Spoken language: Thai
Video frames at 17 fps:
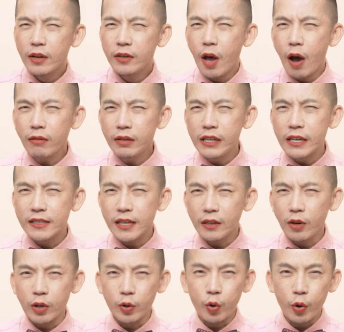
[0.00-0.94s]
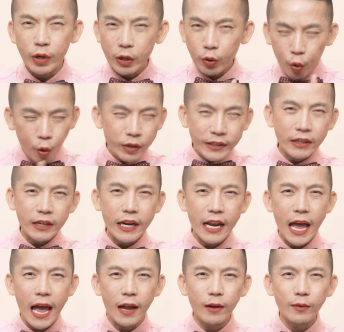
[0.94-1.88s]
นอกเหนือจากหล่อนคนที่คนเดียวเลย
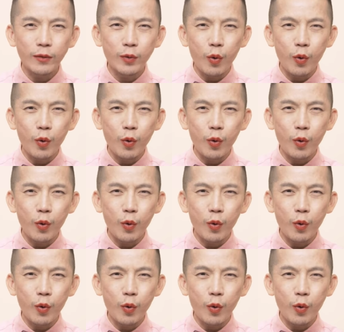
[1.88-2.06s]
นะฮะ